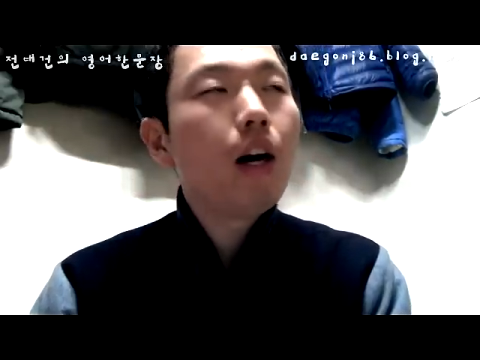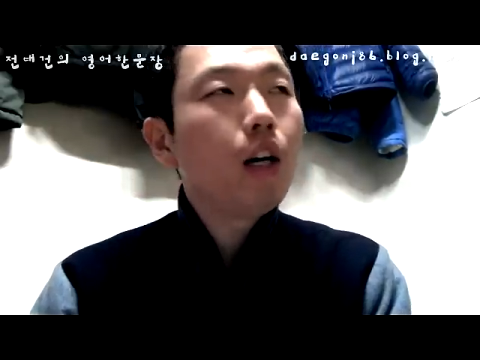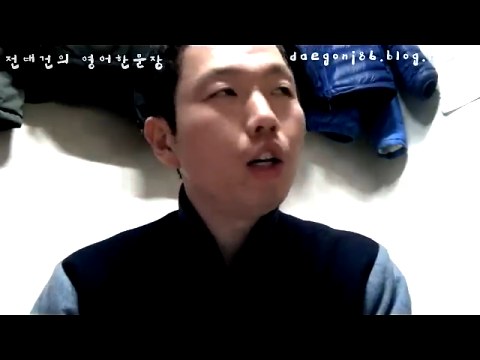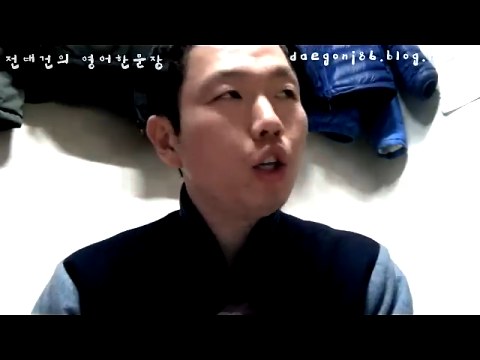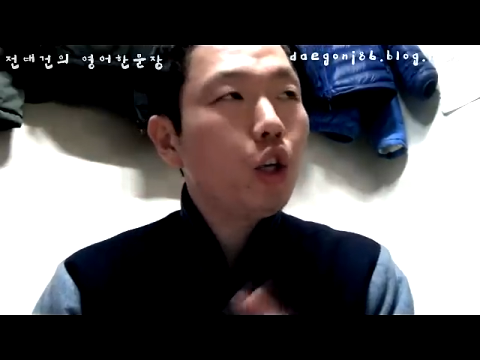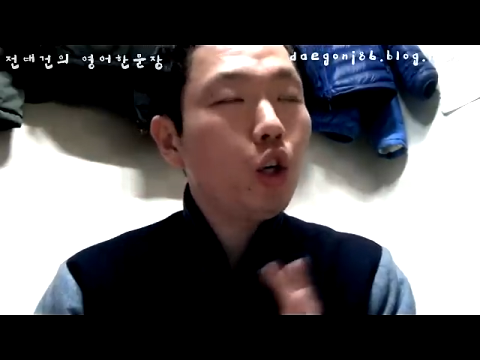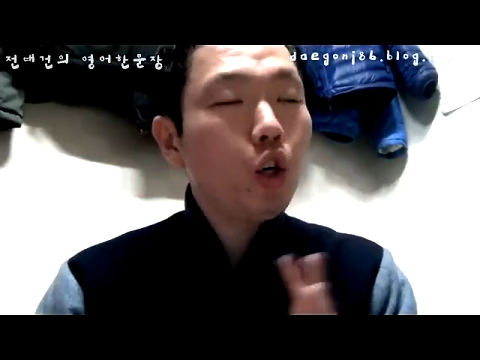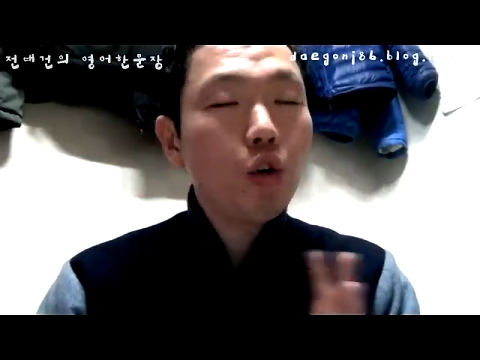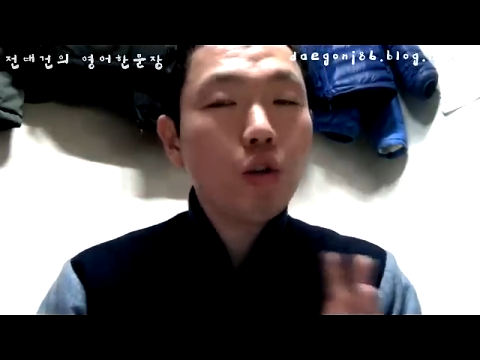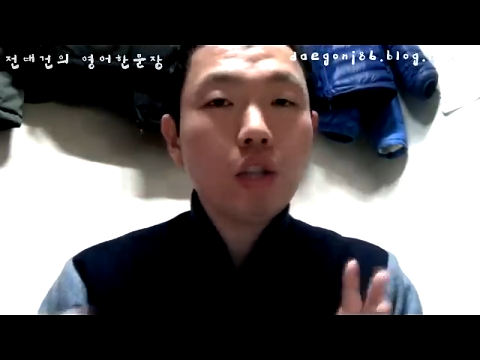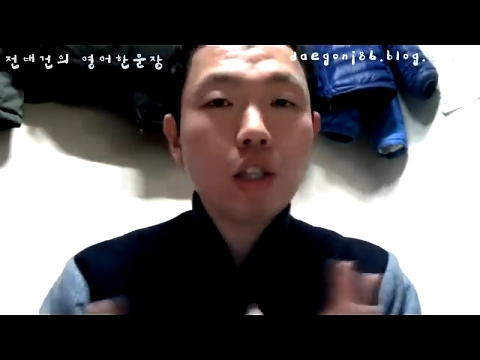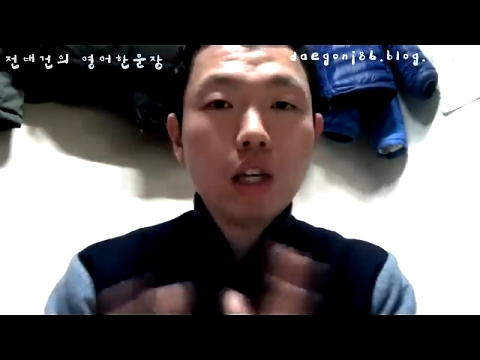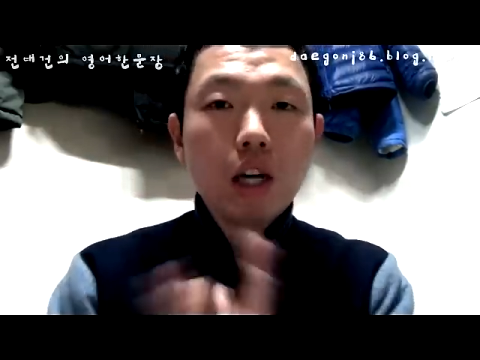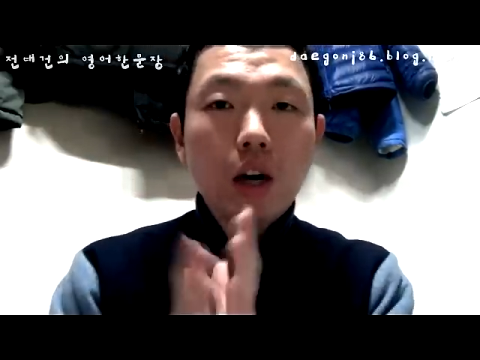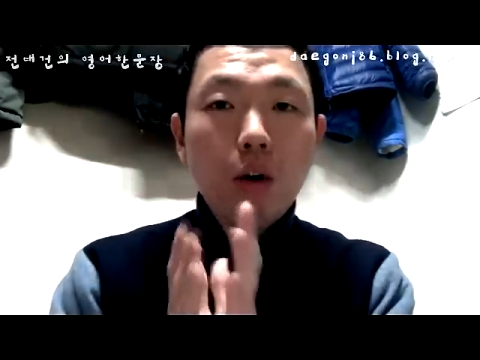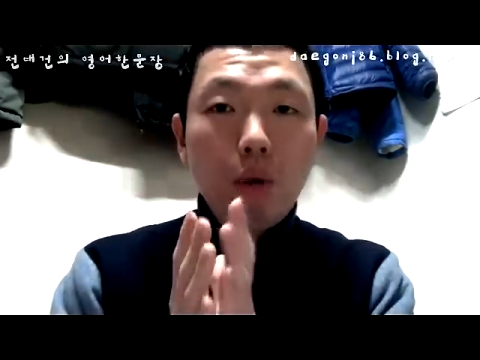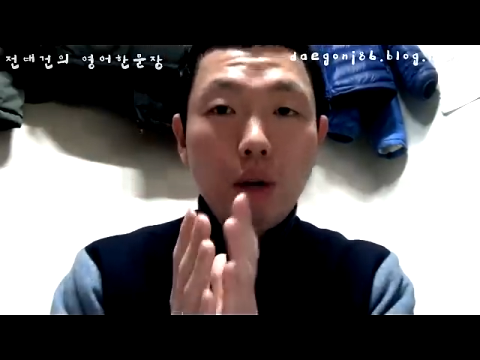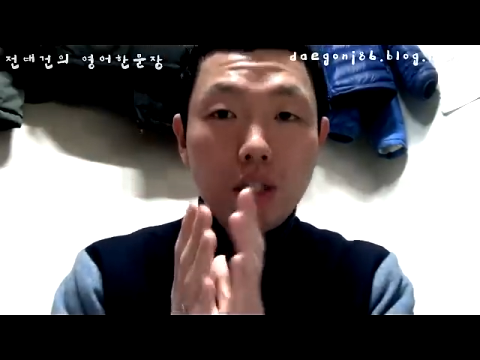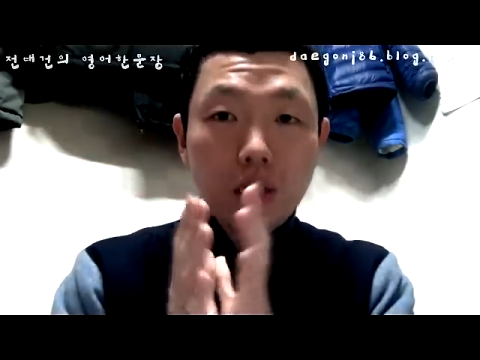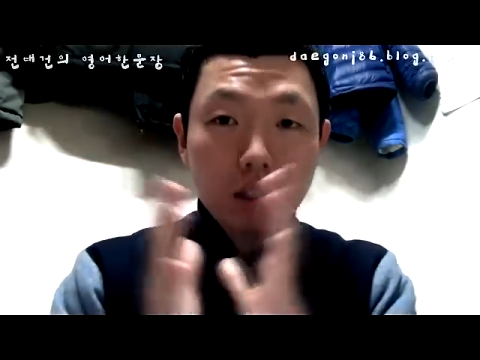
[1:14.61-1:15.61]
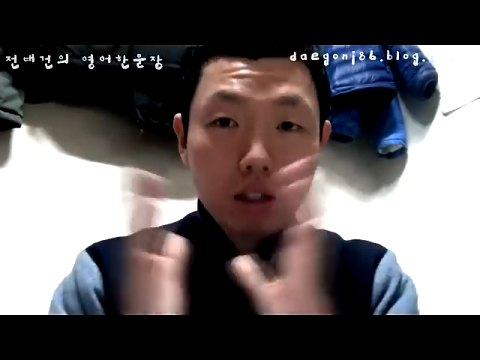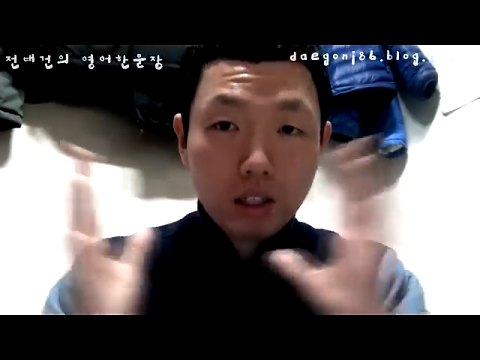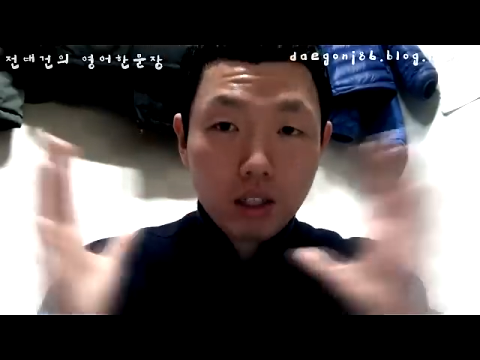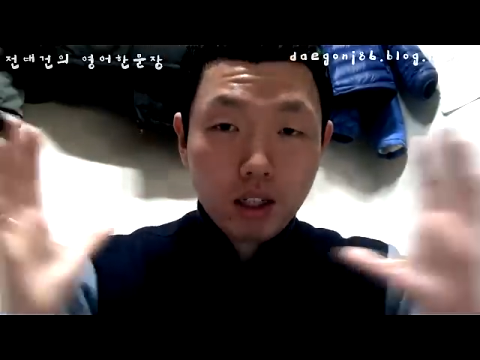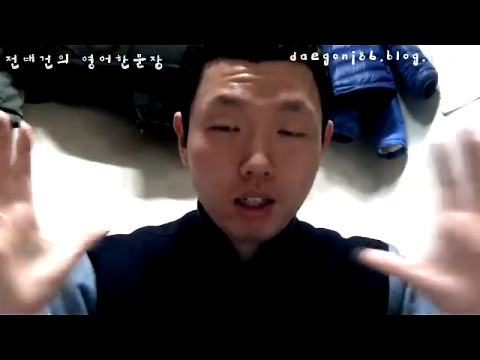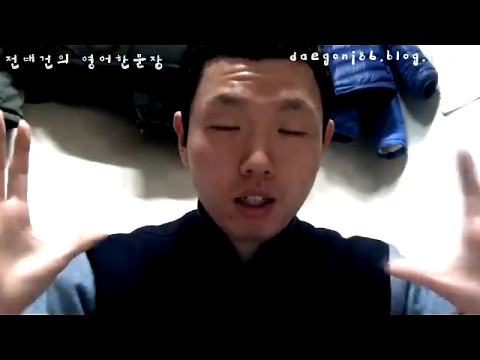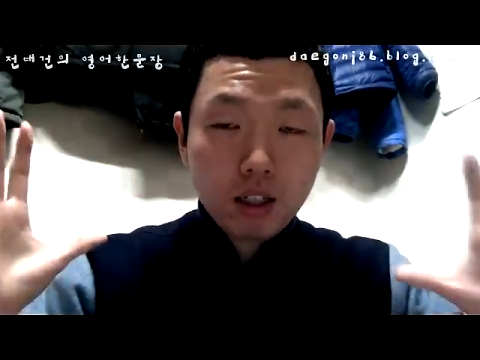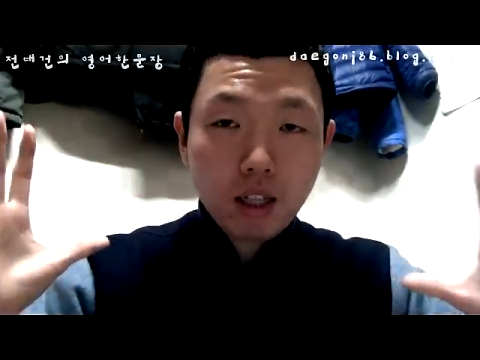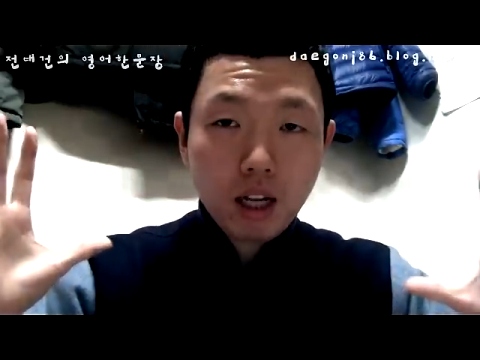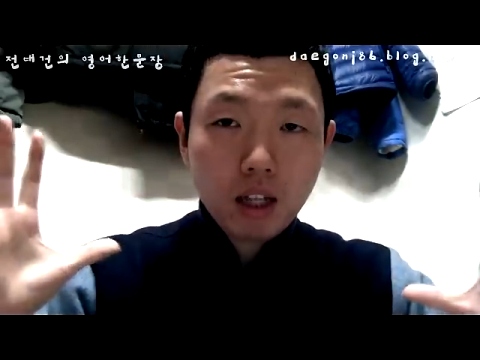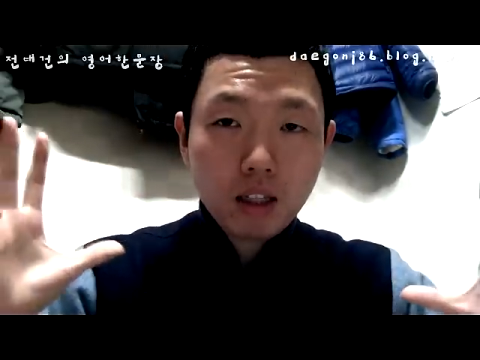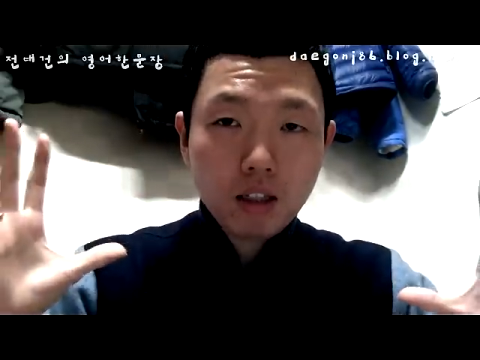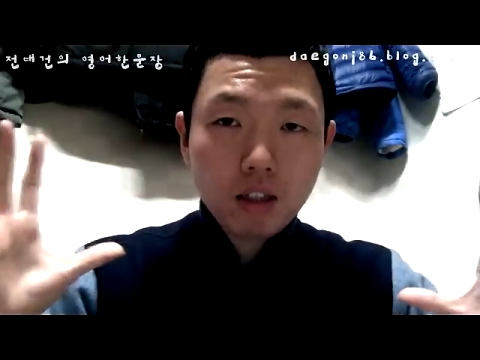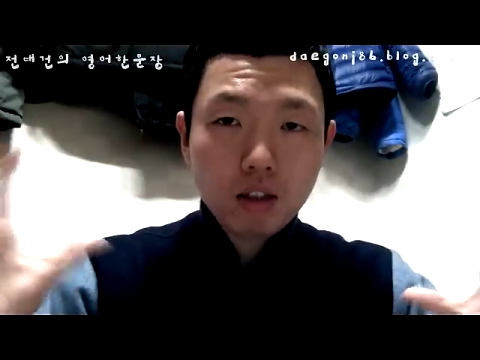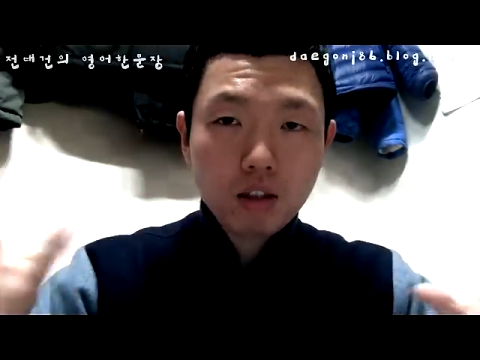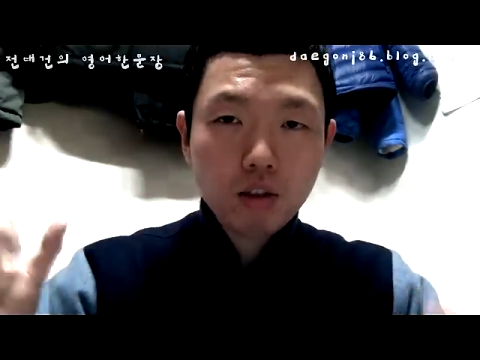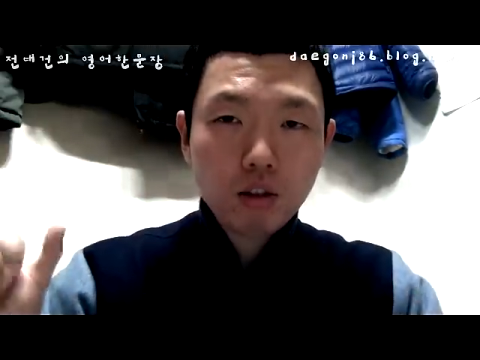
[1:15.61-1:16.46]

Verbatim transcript: huge가 완전 크다는